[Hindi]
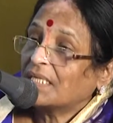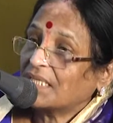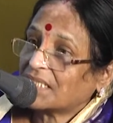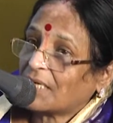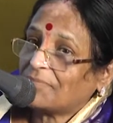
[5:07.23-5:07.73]

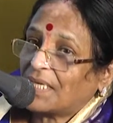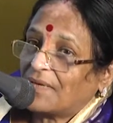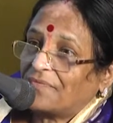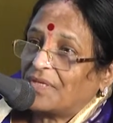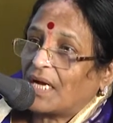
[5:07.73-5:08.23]
ऋषभ
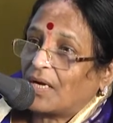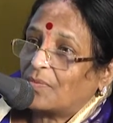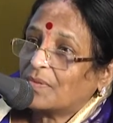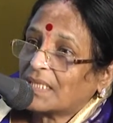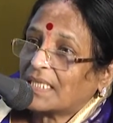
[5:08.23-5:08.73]
देव या
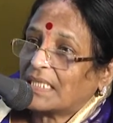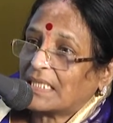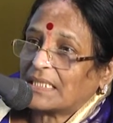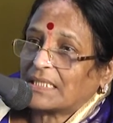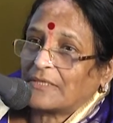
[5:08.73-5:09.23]
उनके
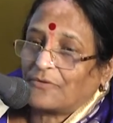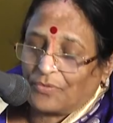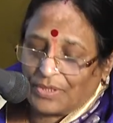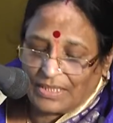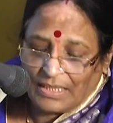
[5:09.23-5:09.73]
निकट के
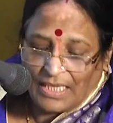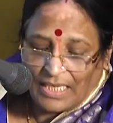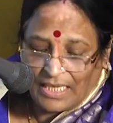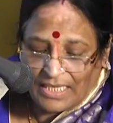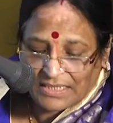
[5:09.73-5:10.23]
कोई
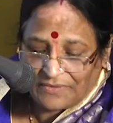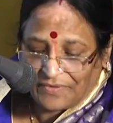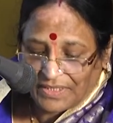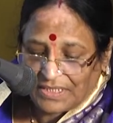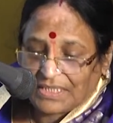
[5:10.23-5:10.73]
ऐसे
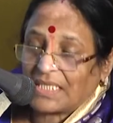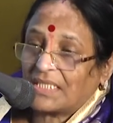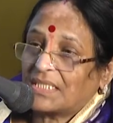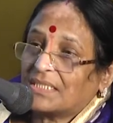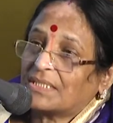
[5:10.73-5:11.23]
व्यक्ति थे
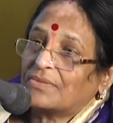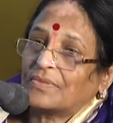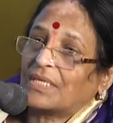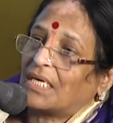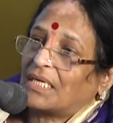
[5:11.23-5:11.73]
जिनसे
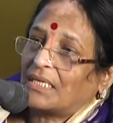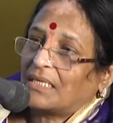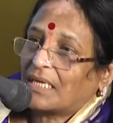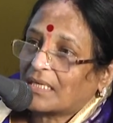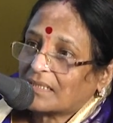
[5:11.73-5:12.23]
उनका
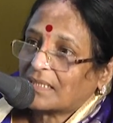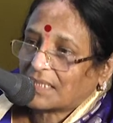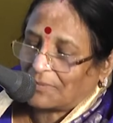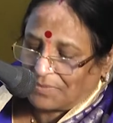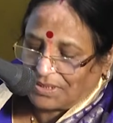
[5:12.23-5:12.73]
रक्त
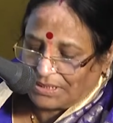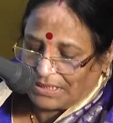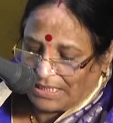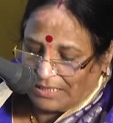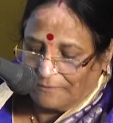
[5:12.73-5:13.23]
संबंध
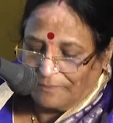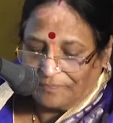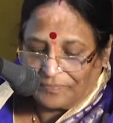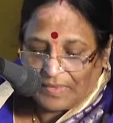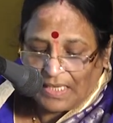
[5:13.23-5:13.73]
था
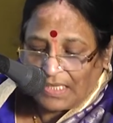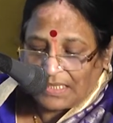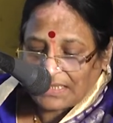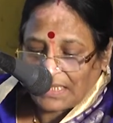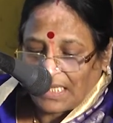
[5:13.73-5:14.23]

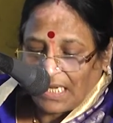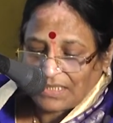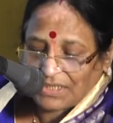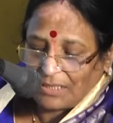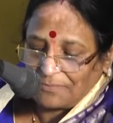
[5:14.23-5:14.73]
सराग
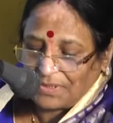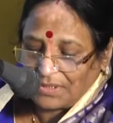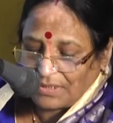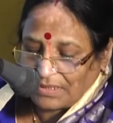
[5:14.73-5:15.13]
शब्द